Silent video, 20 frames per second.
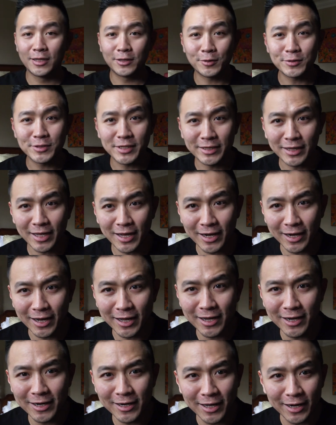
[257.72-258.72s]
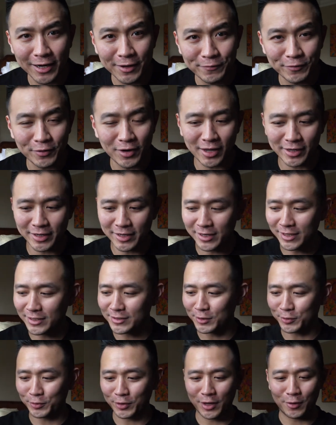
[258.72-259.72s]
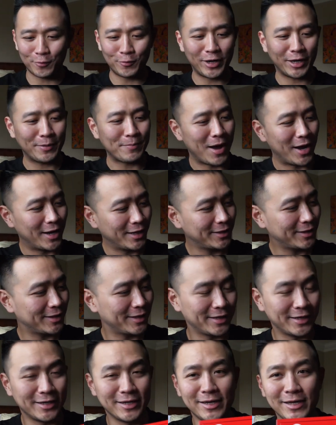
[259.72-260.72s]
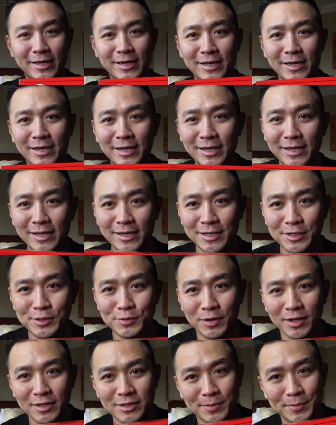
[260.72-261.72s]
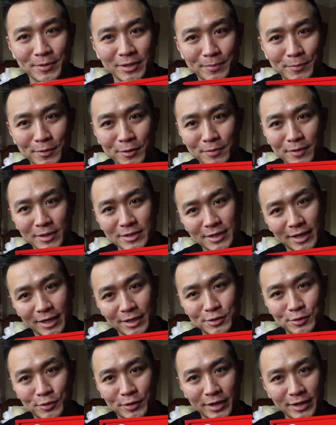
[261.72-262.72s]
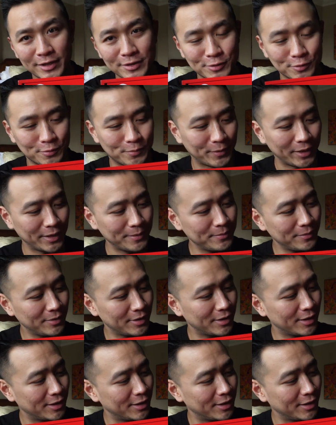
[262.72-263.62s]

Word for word: Terus kita akan review lagi ini satu yang unik banget. Ini dijual sama teman gue si Ejoy Supreme.